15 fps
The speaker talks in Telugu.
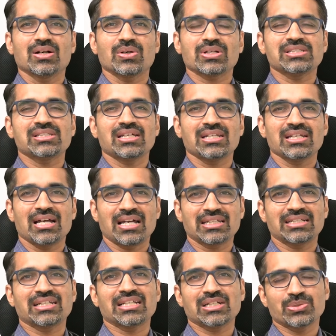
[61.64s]
ఒకసారి
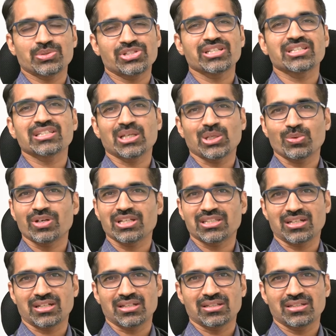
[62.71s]
హార్ట్ అటాక్ వచ్చిన తర్వాత
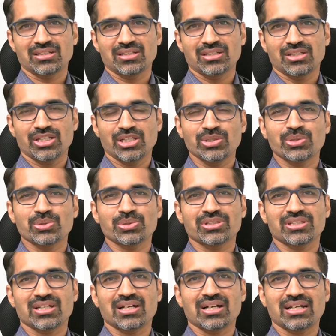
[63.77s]
ఎంతో
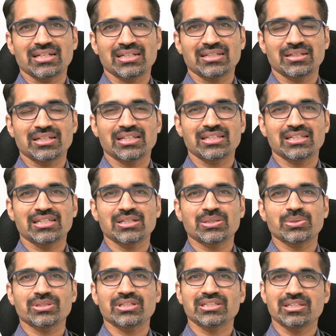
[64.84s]
కొంత హార్ట్ అనేది
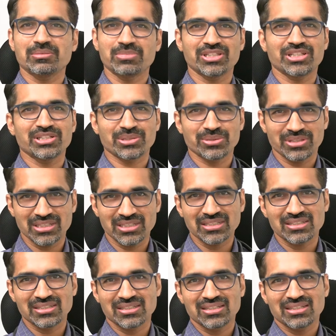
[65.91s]
కొద్దిగా దెబ్బతింటుంది
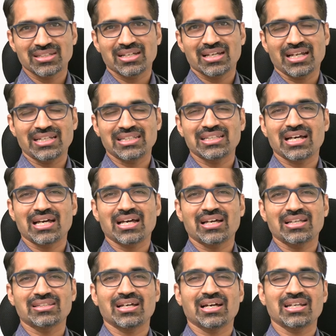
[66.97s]
అండ్ దా
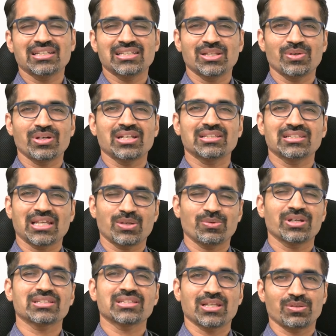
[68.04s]
దాని ద్వారా
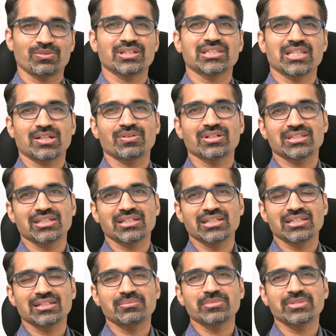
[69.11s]
తర్వాత తర్వాత తర్వాత
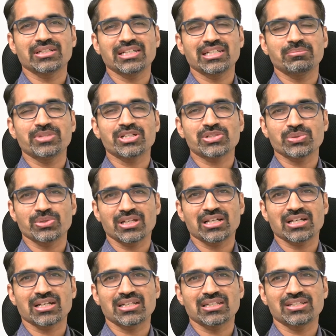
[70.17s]
ఎన్ని ట్రీట్మెంట్స్ ఉన్నా
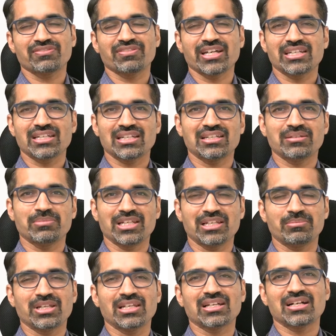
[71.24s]
కానీ ఫైనల్లీ
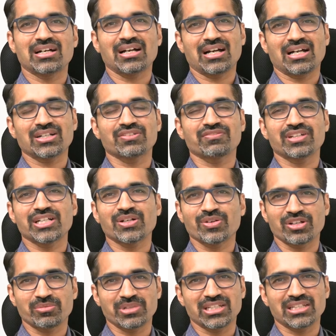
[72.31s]
మెల్లిమెల్లిగా హార్ట్ వీక్
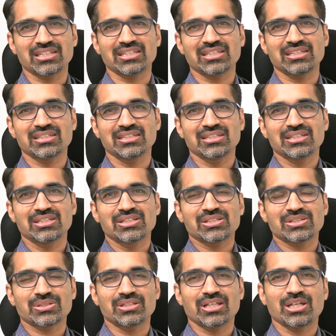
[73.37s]
అవడం అనేది
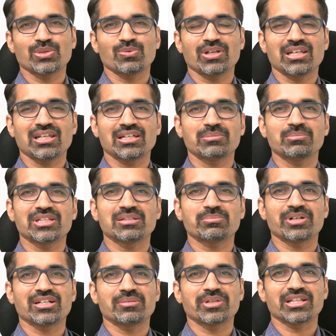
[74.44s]
సో దానివల్ల ఇబ్బంది
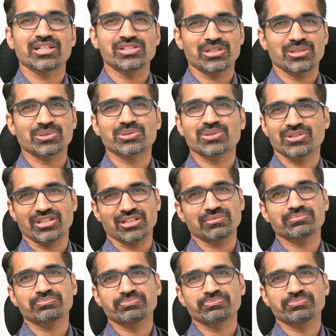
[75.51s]
పడడం అనేది జరుగుతుంది